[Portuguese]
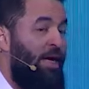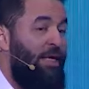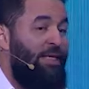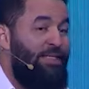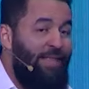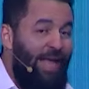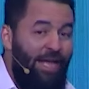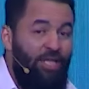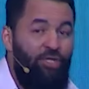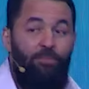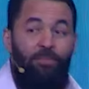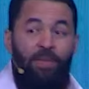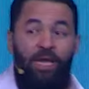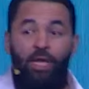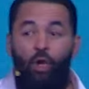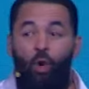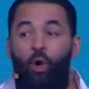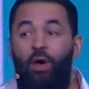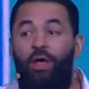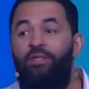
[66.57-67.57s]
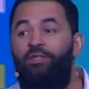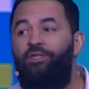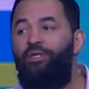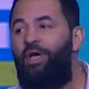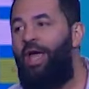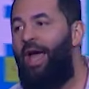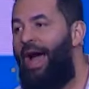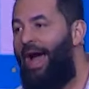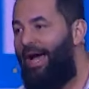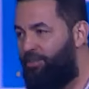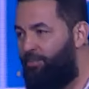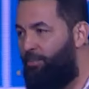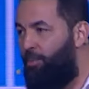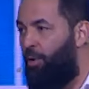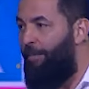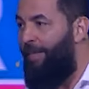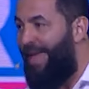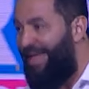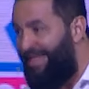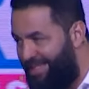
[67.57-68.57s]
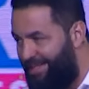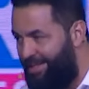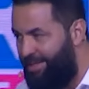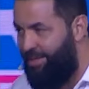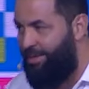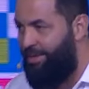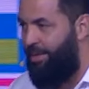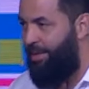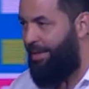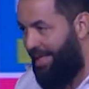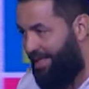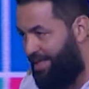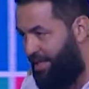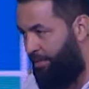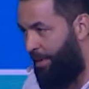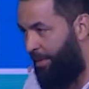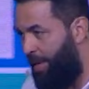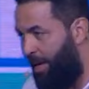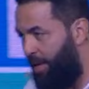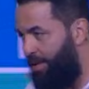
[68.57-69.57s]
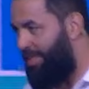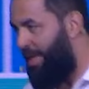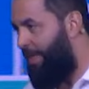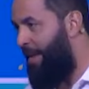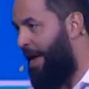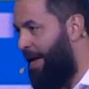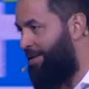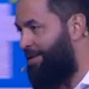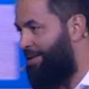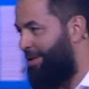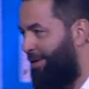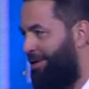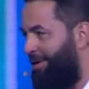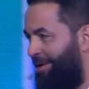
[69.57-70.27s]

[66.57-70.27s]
7 milhões de reais por mês nesse primeiro semestre.